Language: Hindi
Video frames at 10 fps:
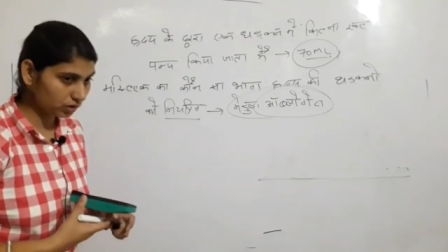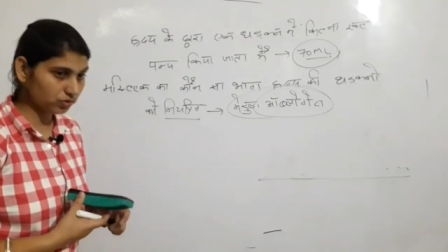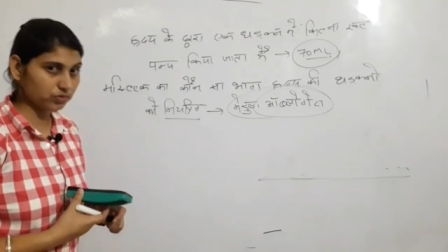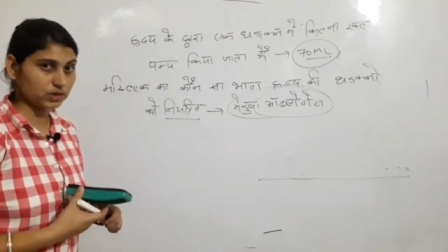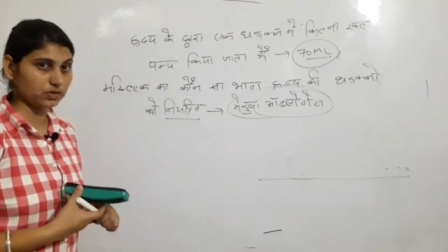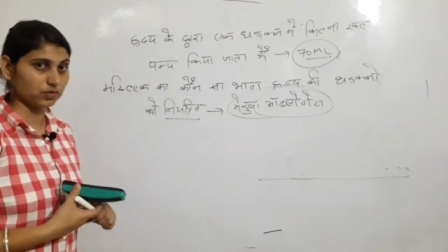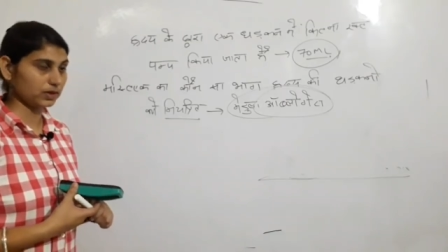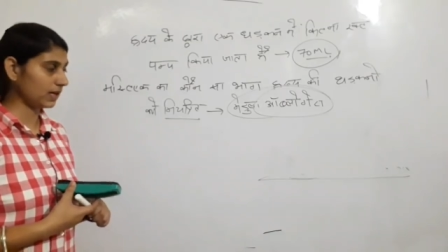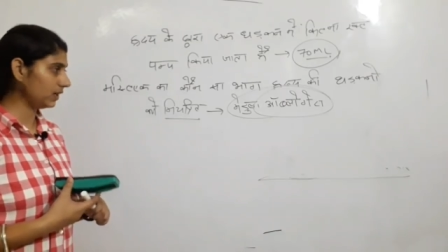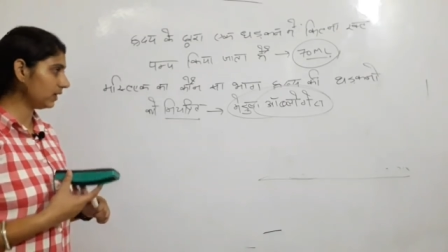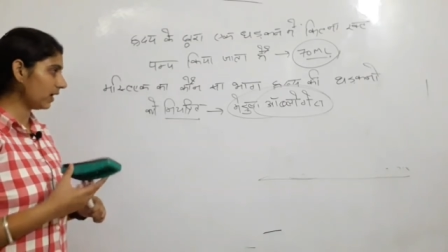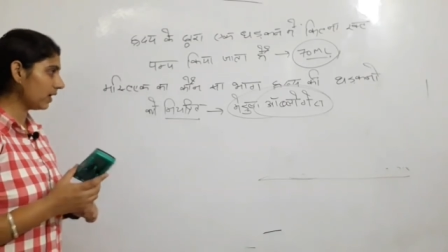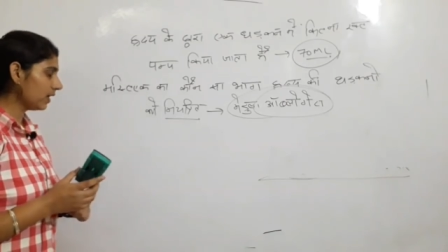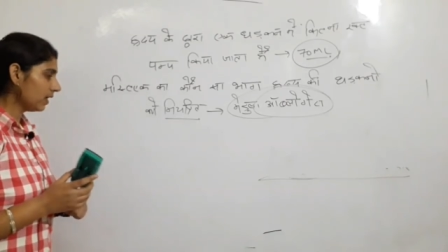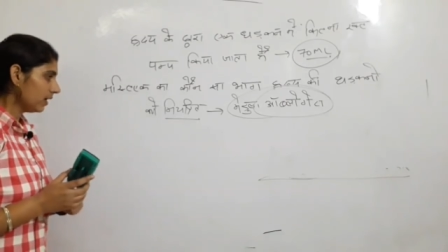रज्जू से जोड़ता है ठीक है
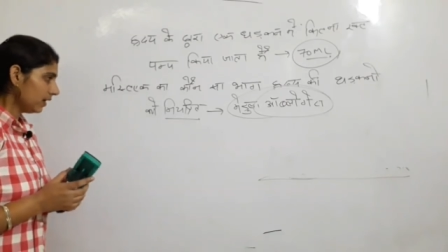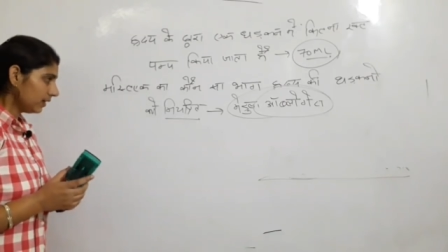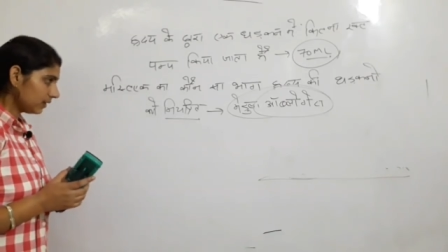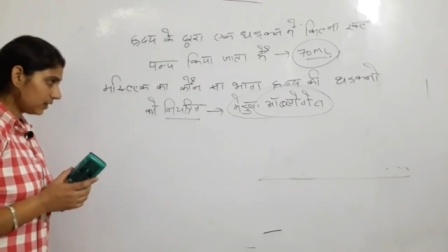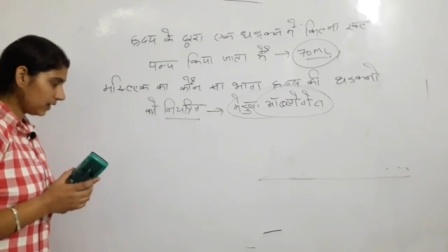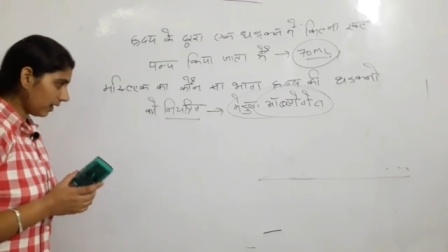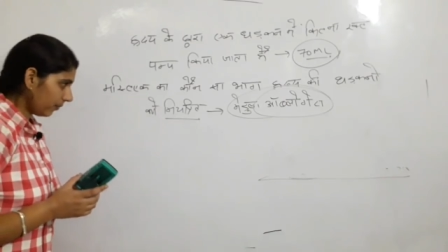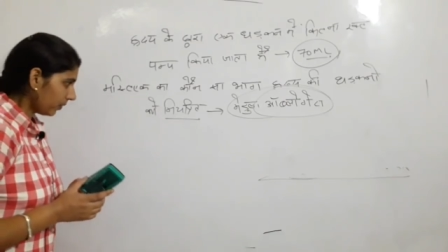ठीक है